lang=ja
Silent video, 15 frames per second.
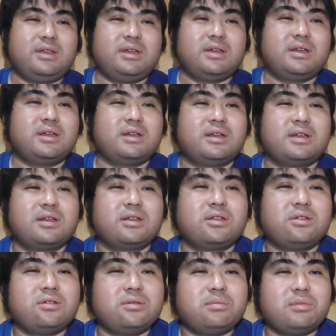ね、
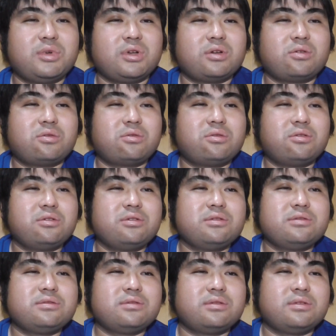まあ、こう
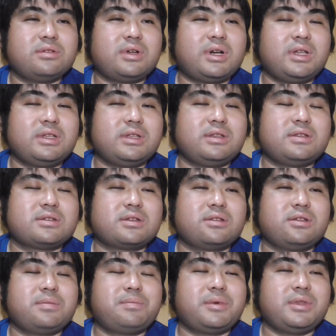いうのあれなんです
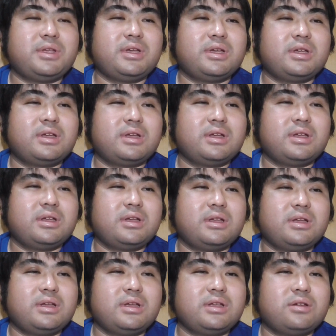けど、やっぱね、
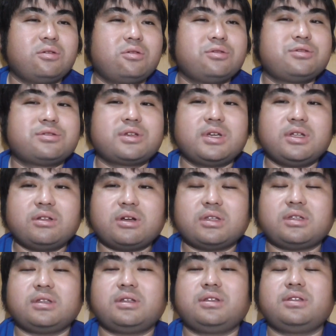保守系の
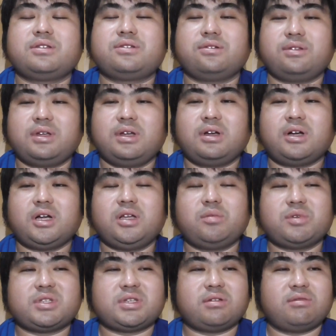方なんですよね、青
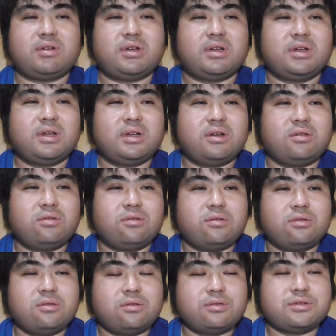山さんは。
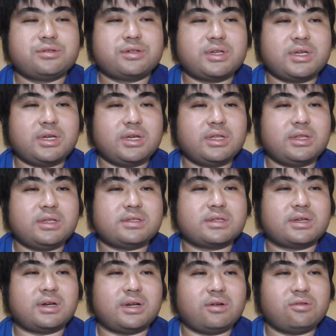保守系で
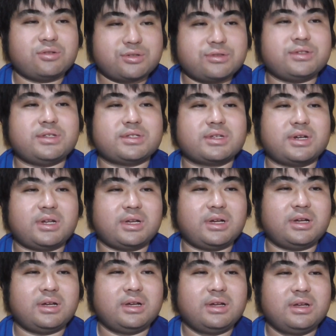すから、保守ですか
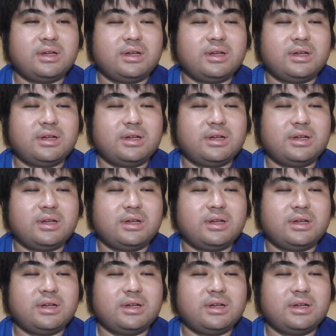ら、